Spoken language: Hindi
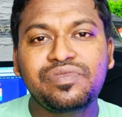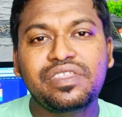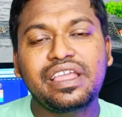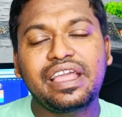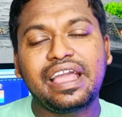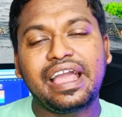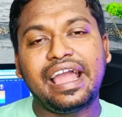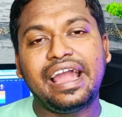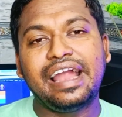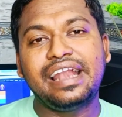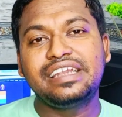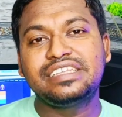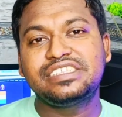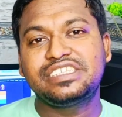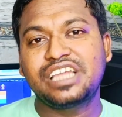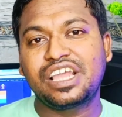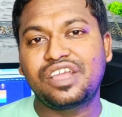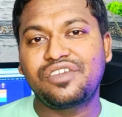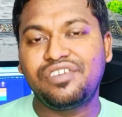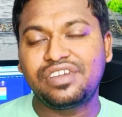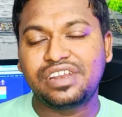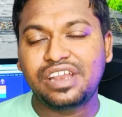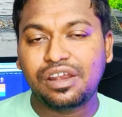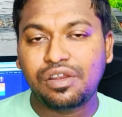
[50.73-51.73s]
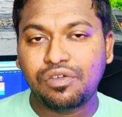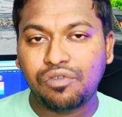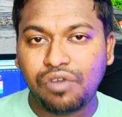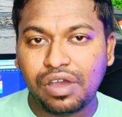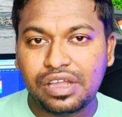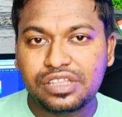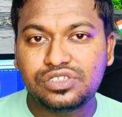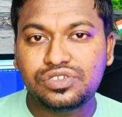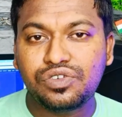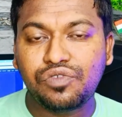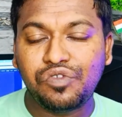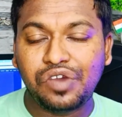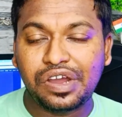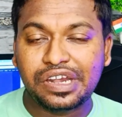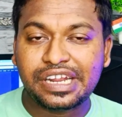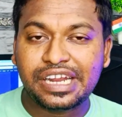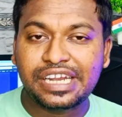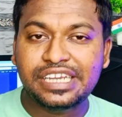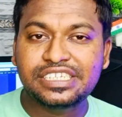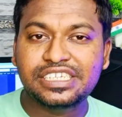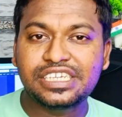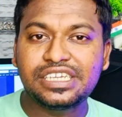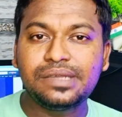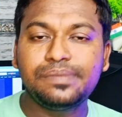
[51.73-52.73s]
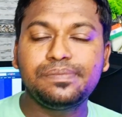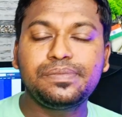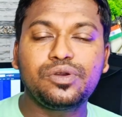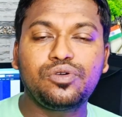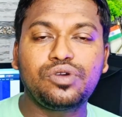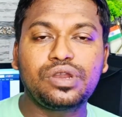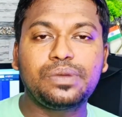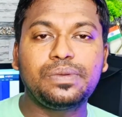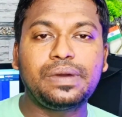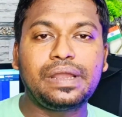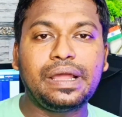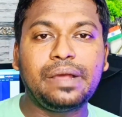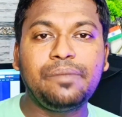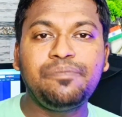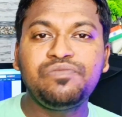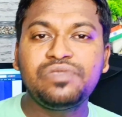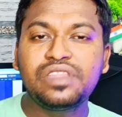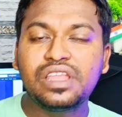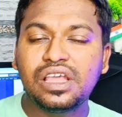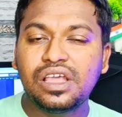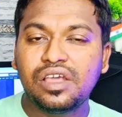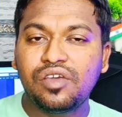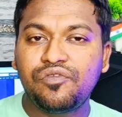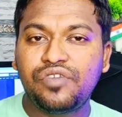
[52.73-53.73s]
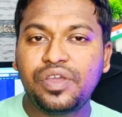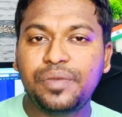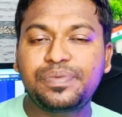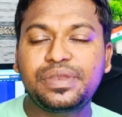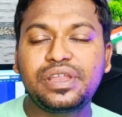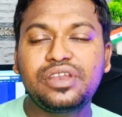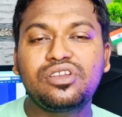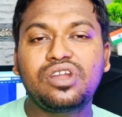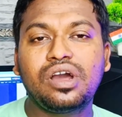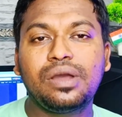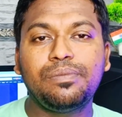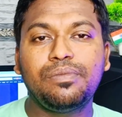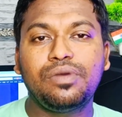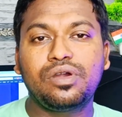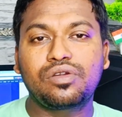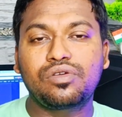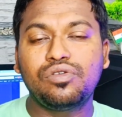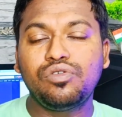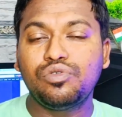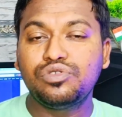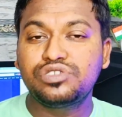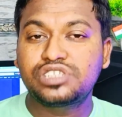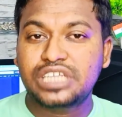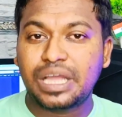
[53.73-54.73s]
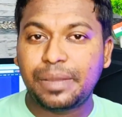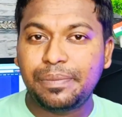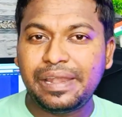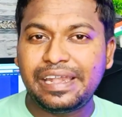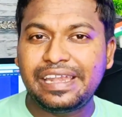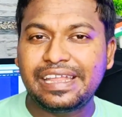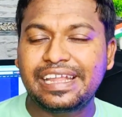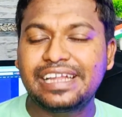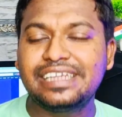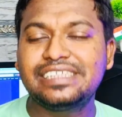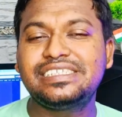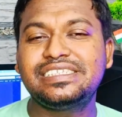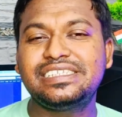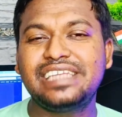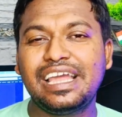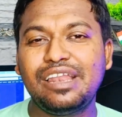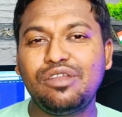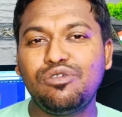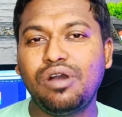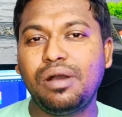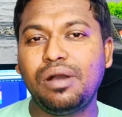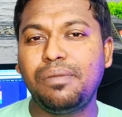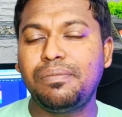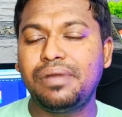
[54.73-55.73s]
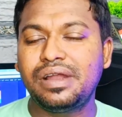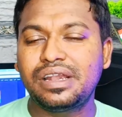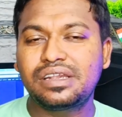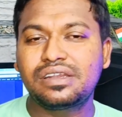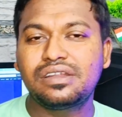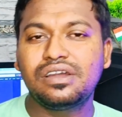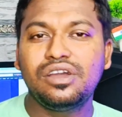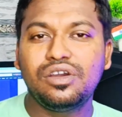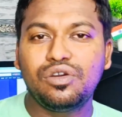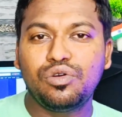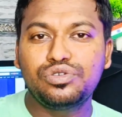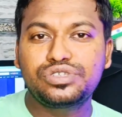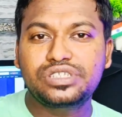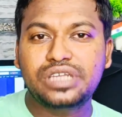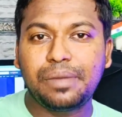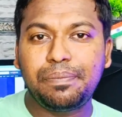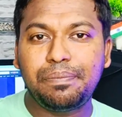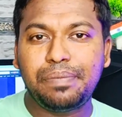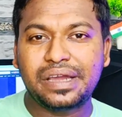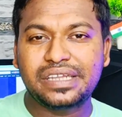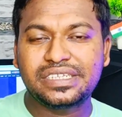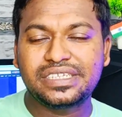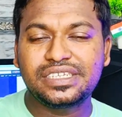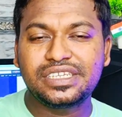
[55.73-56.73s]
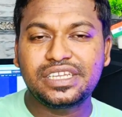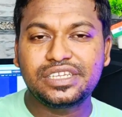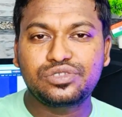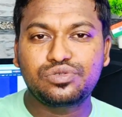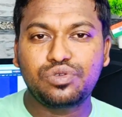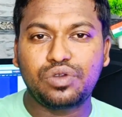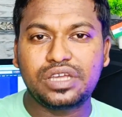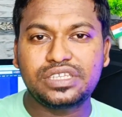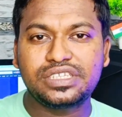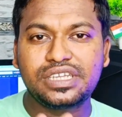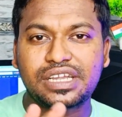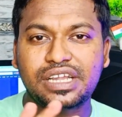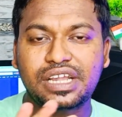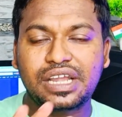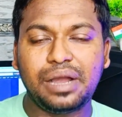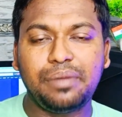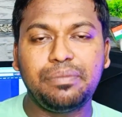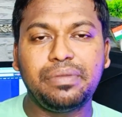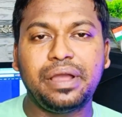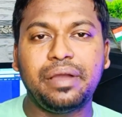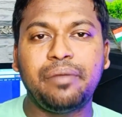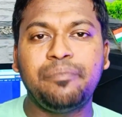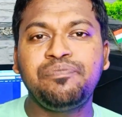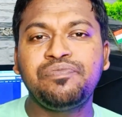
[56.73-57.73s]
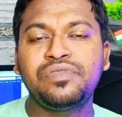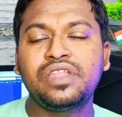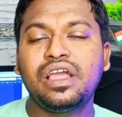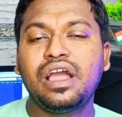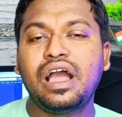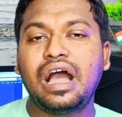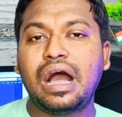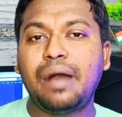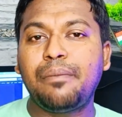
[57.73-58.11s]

एंड सेमीफाइनल वन जो वन खड़ी स्टेडियम पे होने वाला है 15 नवंबर को उसका भी टिकट सेल हुआ बट उसका परसेंटेज थोड़ा सा कम है अब